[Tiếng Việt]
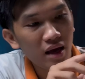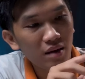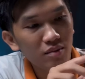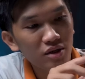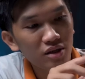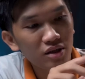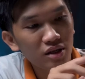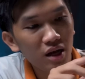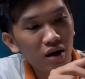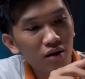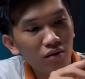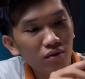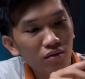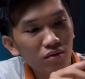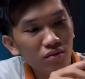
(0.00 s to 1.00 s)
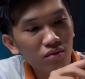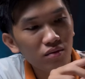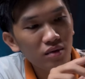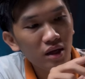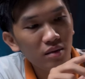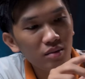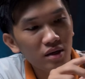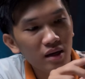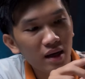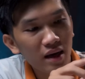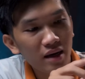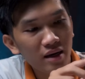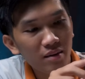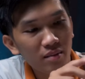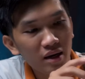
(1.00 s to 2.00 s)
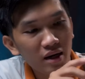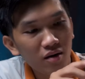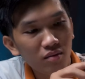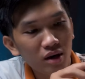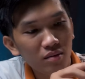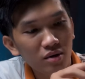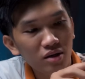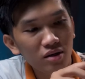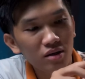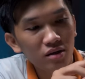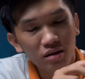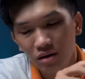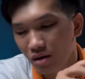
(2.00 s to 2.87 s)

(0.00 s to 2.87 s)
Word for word: ngày 16 tháng 12 năm 2020